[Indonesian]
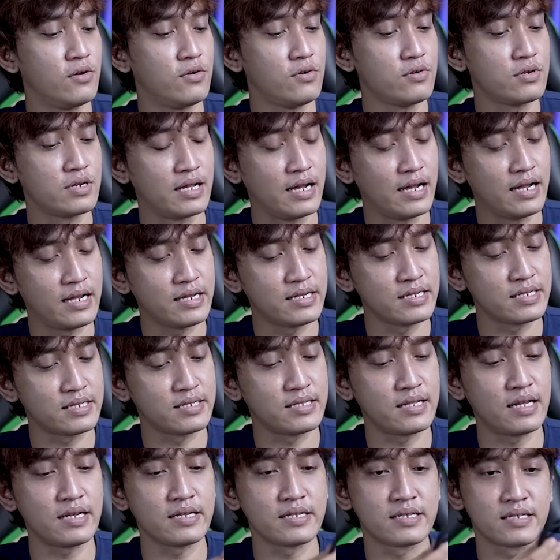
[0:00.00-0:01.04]
Oh nice,
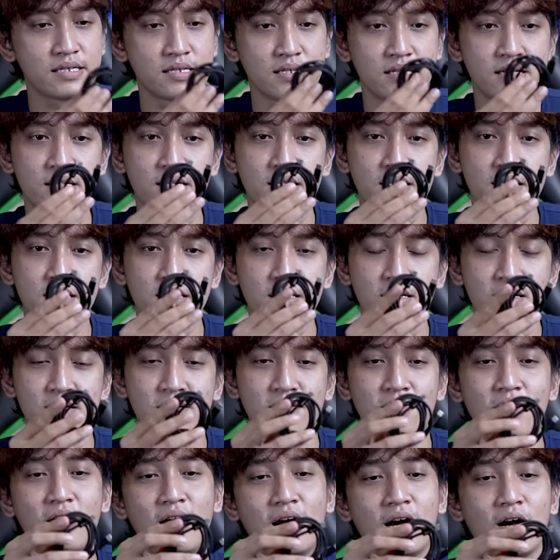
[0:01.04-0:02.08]
nice.
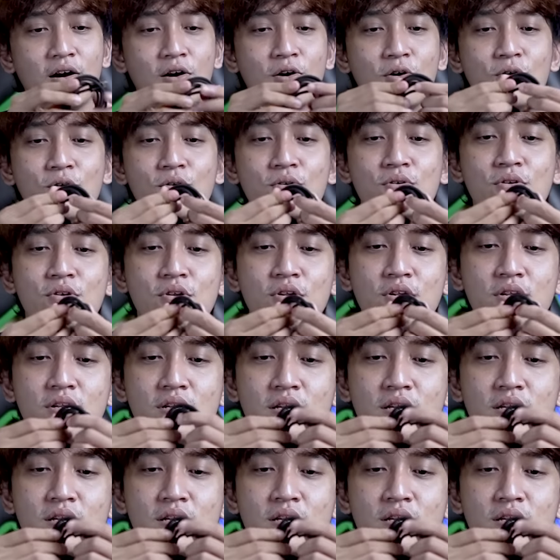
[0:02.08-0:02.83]
Wow. Ya,